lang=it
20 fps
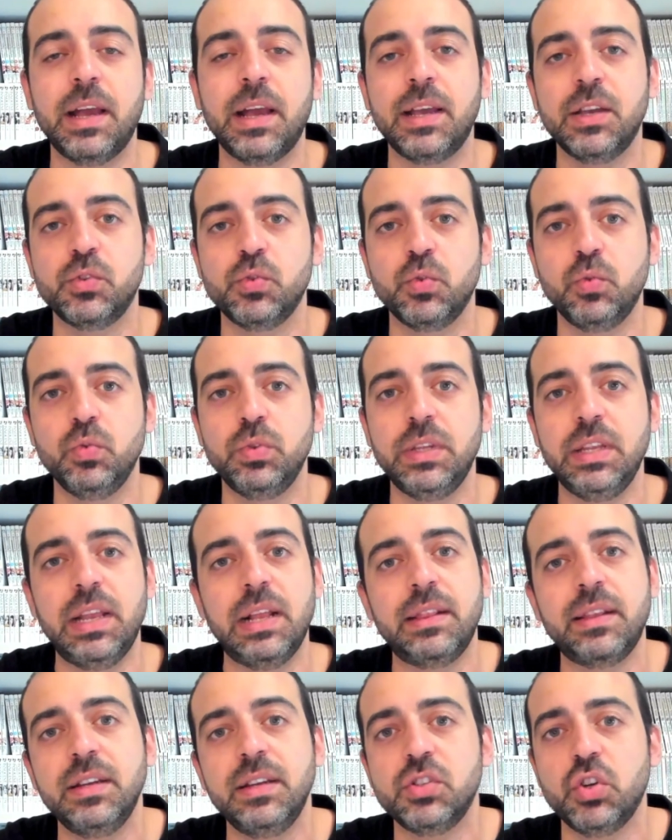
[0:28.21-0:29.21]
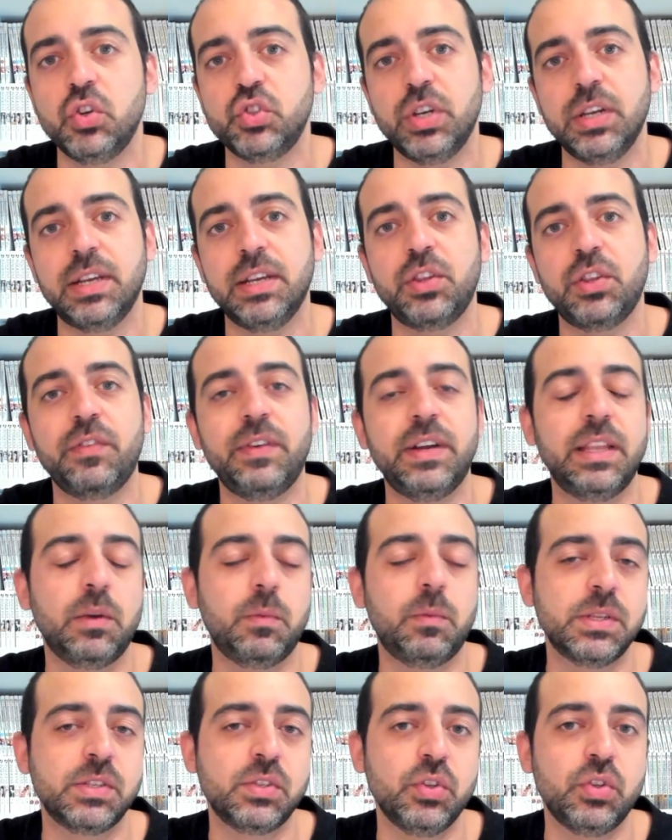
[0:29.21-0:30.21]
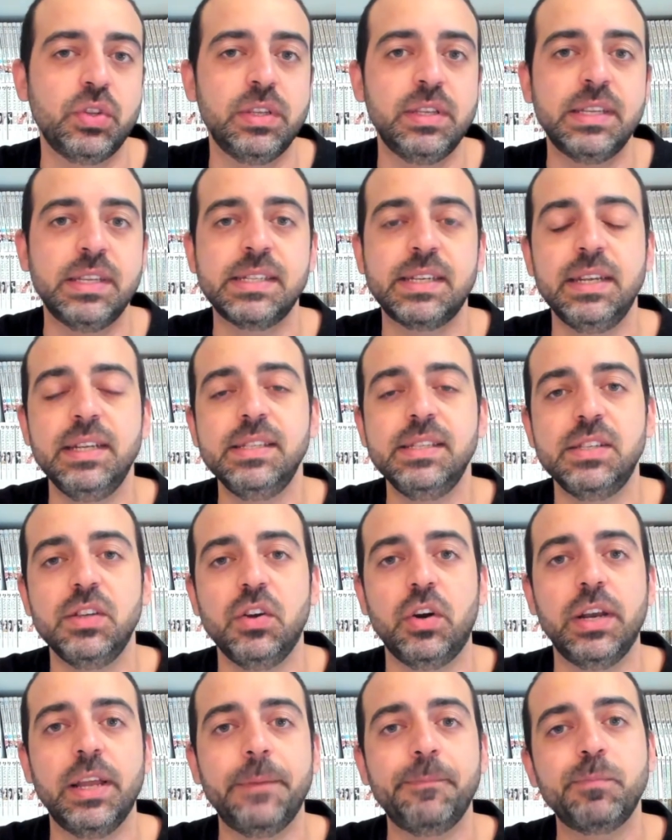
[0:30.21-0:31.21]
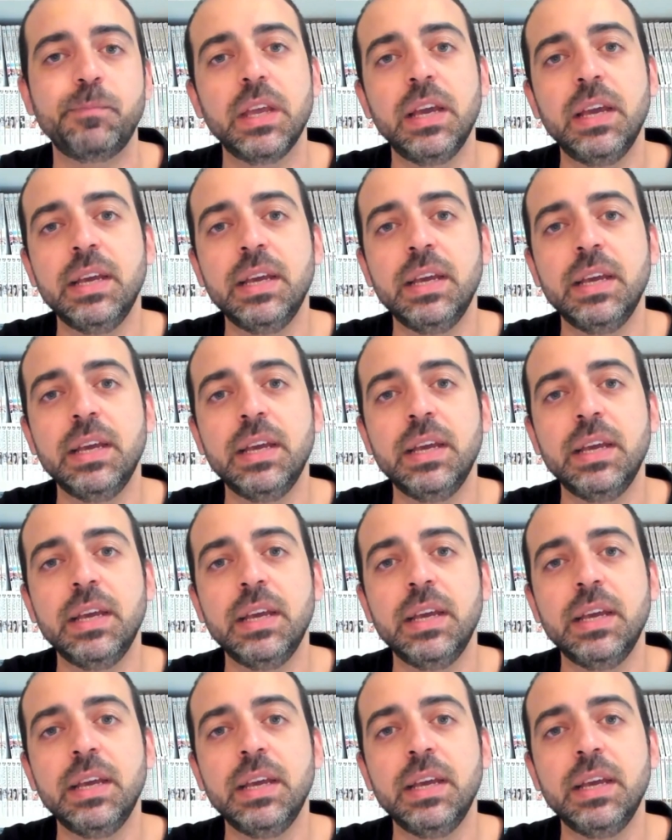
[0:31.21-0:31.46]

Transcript: anche su tutti gli altri social che trovate qua sotto in descrizione.